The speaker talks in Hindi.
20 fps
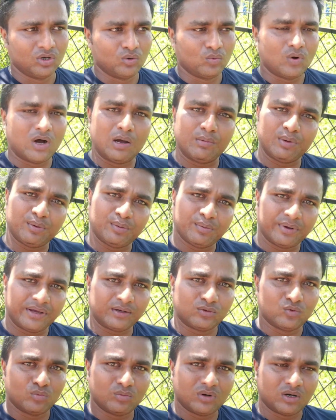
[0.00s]
वहाँ पे भी
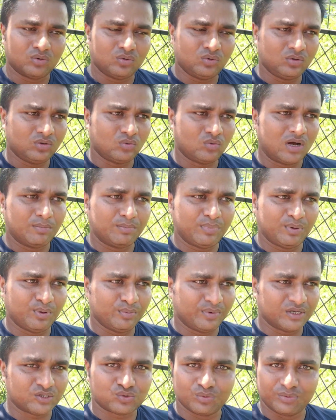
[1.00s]
मैं घूमा हूँ वहाँ पे भी
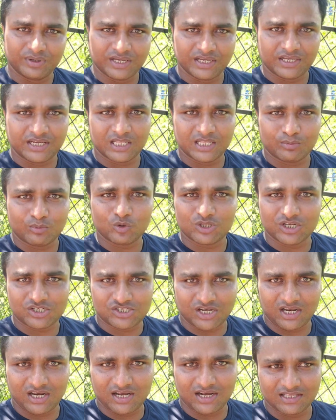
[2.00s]
मैं स्विमिंग किया था बहुत
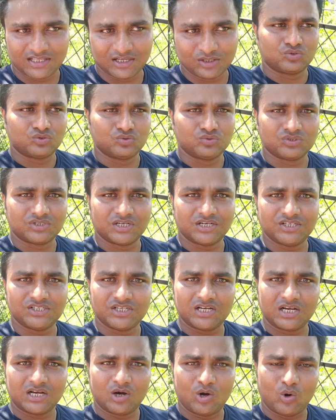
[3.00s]
अच्छा लगा था सुनसरी
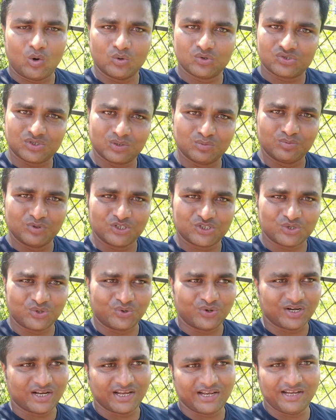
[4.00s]
ज़िला का औसम
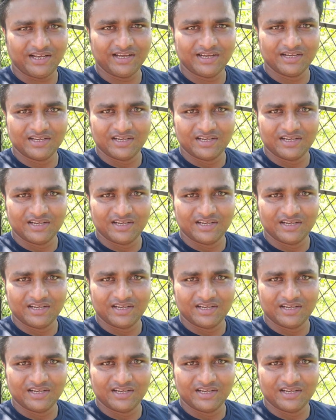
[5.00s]
रिसोर्ट है